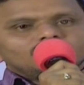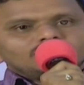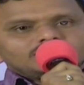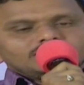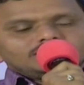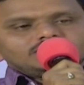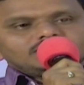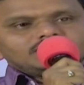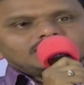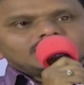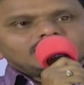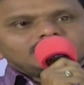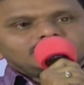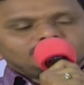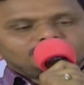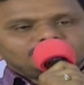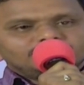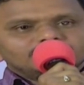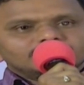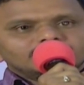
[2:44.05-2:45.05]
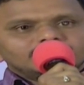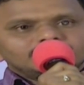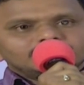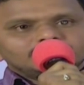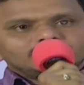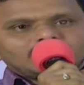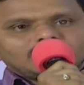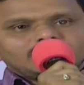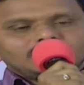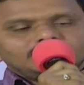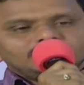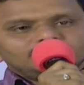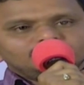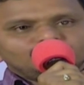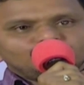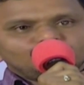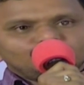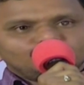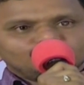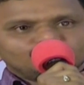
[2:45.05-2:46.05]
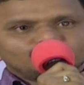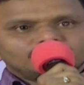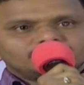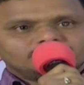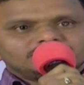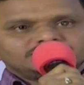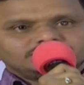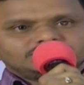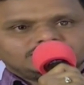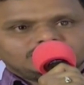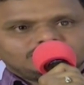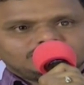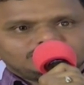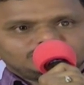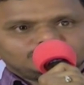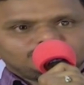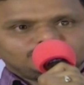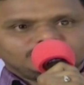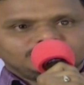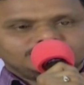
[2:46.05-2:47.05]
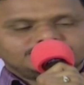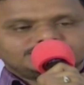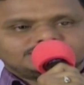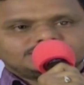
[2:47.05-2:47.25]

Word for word: ఒక ఏదైనా కానీ ఇప్పుడు ఎందుకంటే ఆల్రెడీ మూడు కూడా మంచి సిల్వర్ జూబ్లీ